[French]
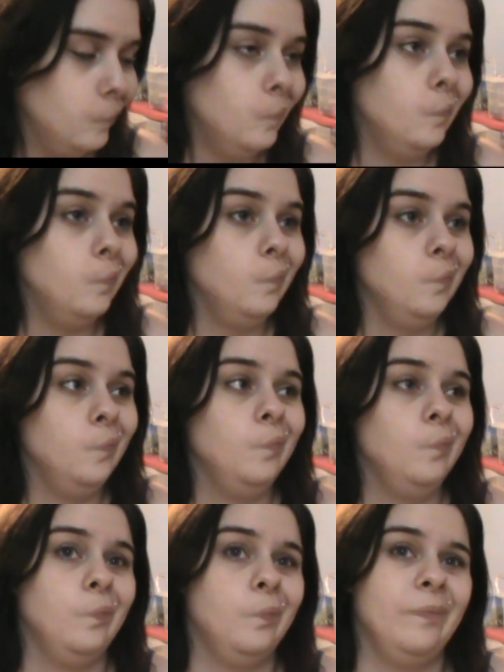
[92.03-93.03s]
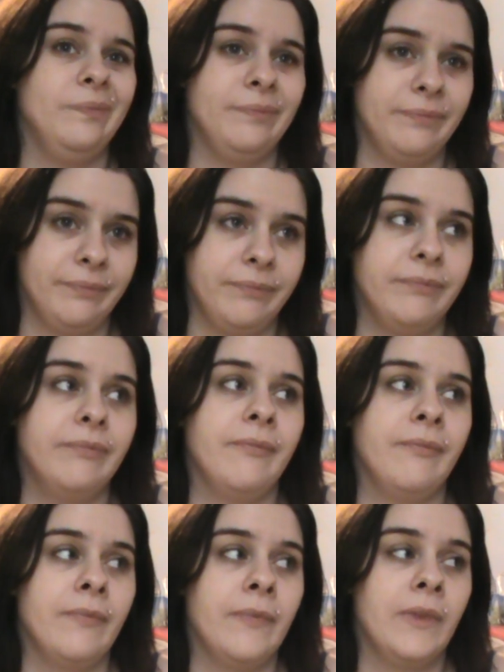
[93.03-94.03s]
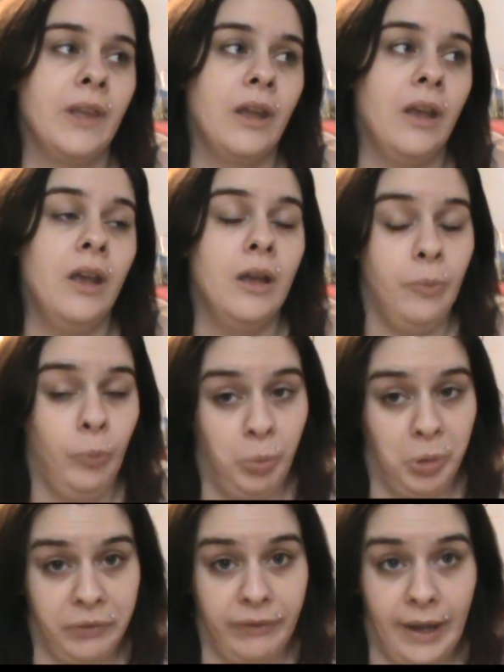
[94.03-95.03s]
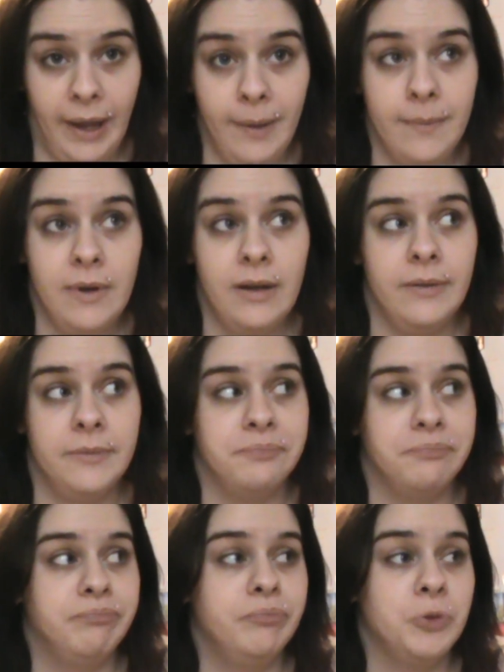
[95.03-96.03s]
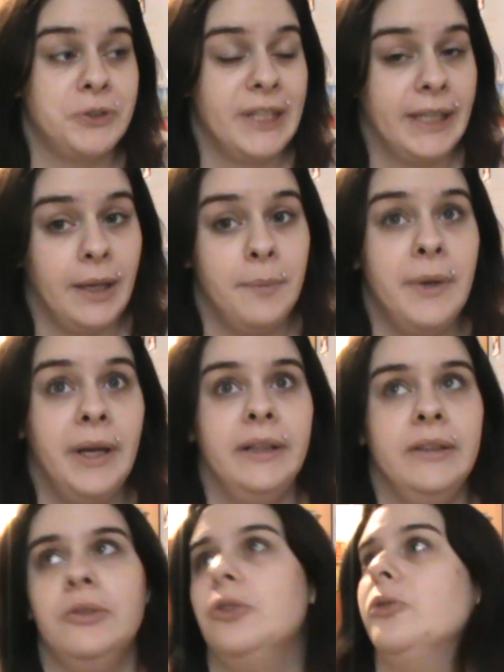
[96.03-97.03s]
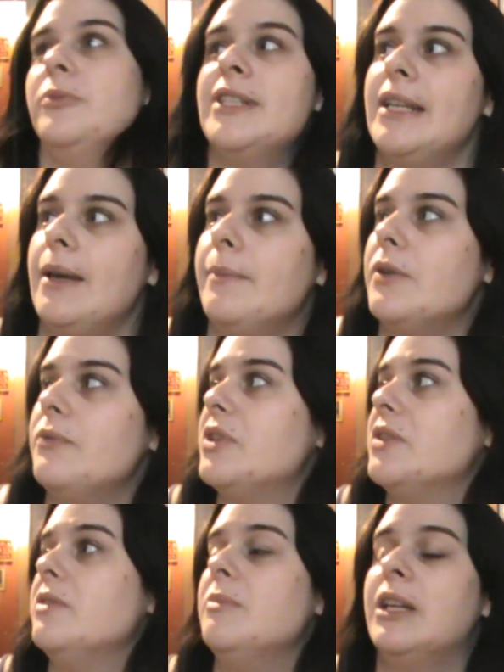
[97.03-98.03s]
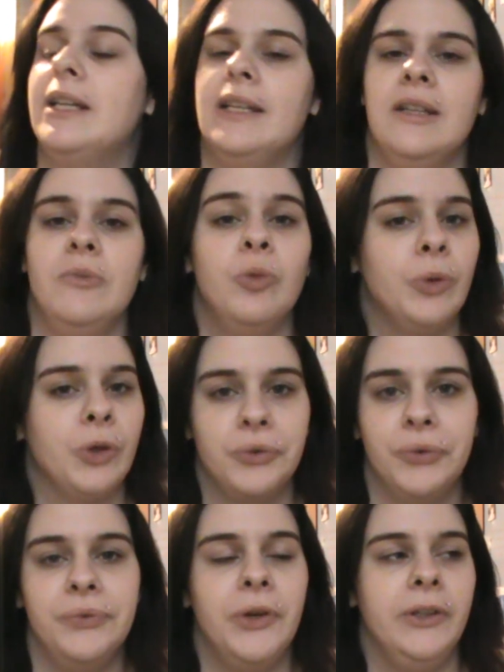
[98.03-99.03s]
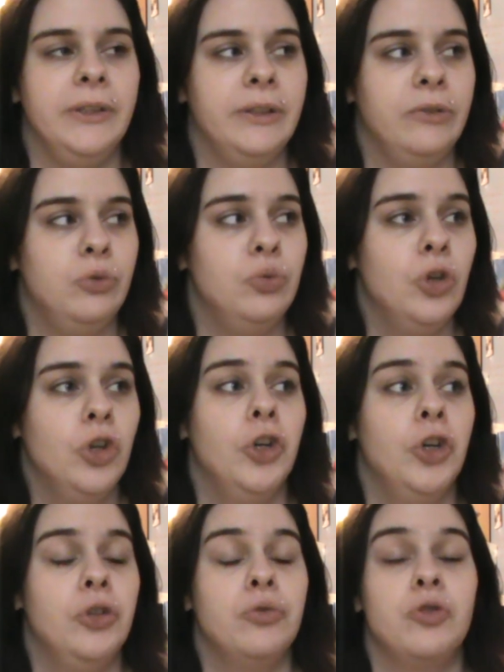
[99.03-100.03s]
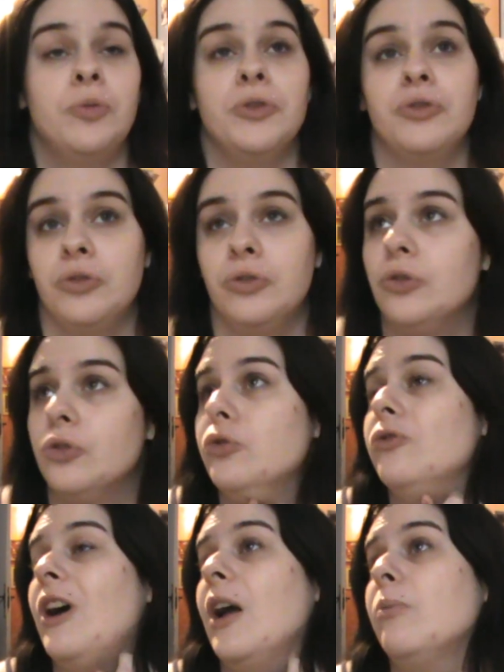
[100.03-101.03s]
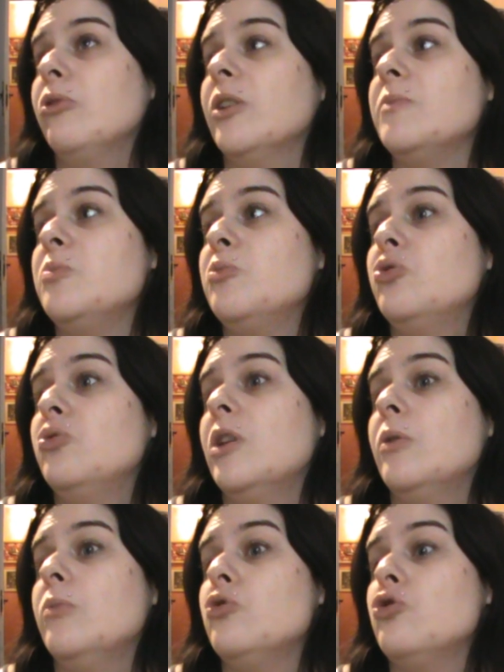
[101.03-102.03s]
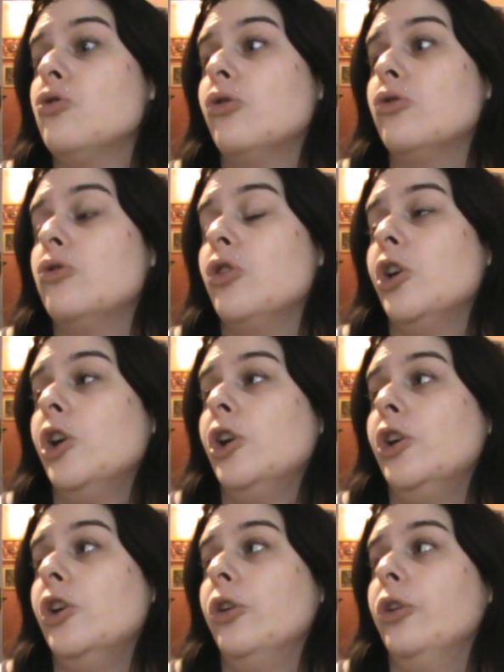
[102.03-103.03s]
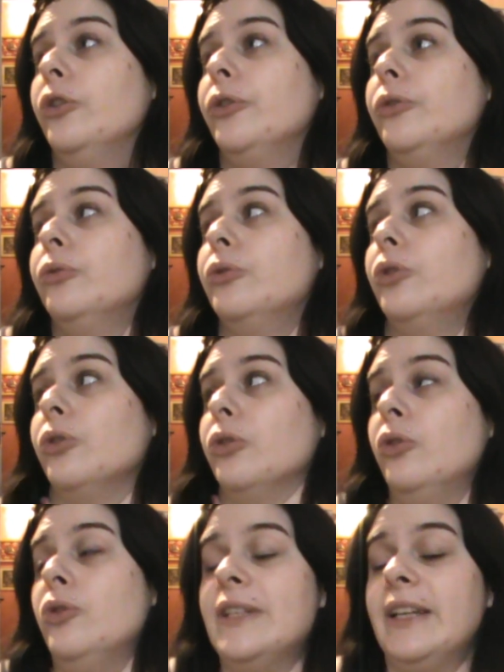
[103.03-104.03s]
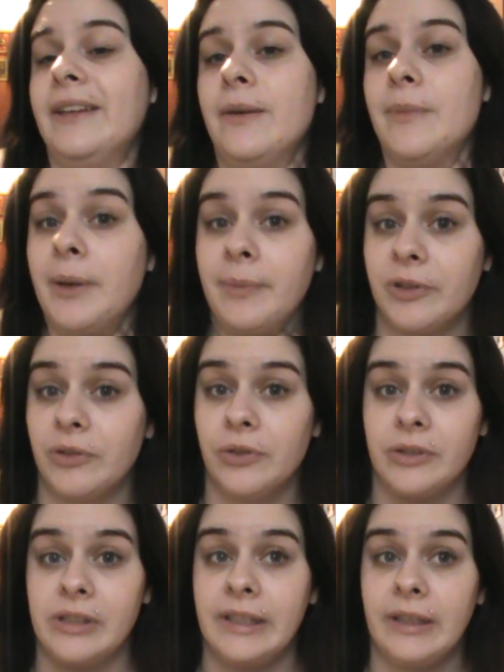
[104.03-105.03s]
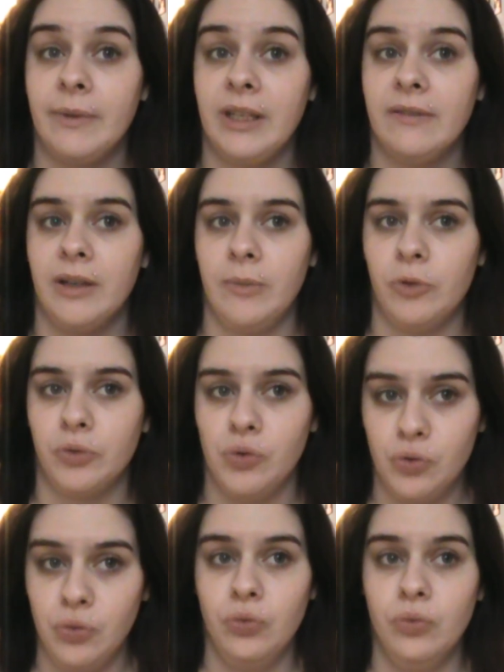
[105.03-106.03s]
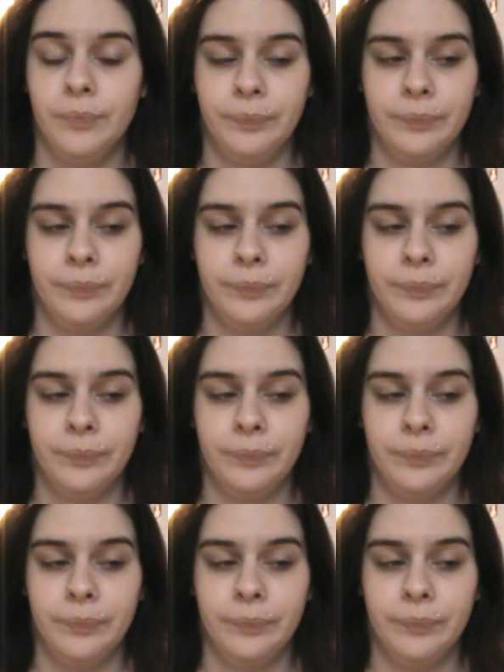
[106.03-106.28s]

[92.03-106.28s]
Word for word: Mhm. Mon portable, mon sac à main. Donc dans mon sac à main, vous avez mes clés, mon portefeuille et tout. Donc je pense qu'on va répondre un petit peu toute la même chose. Euh, donc euh, le sac à main, parce que dans le sac à main, il y a vraiment tout.